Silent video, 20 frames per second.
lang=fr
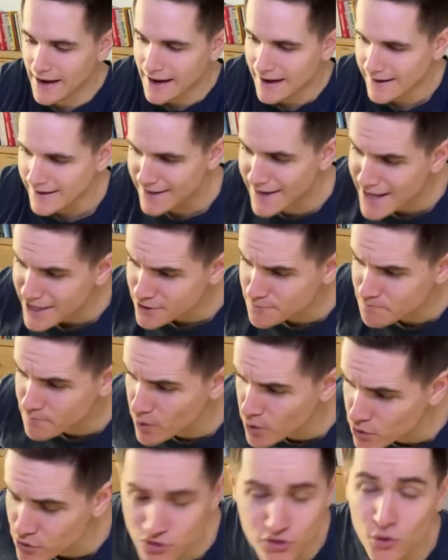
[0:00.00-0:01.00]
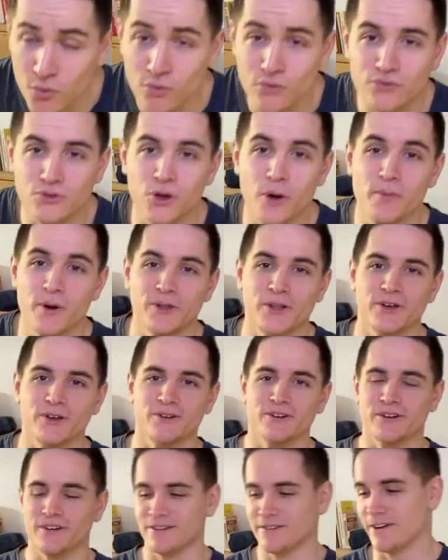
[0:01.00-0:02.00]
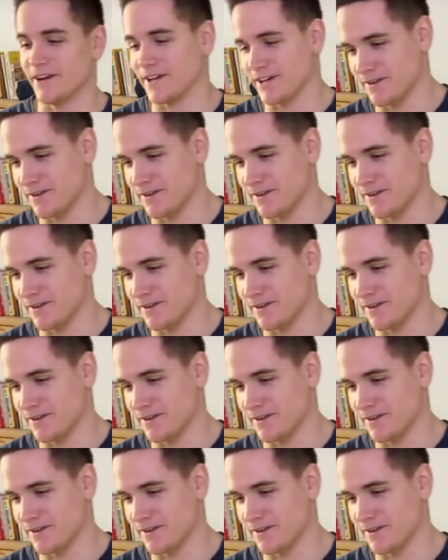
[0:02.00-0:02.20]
L'explosion de bonheur. Ouais.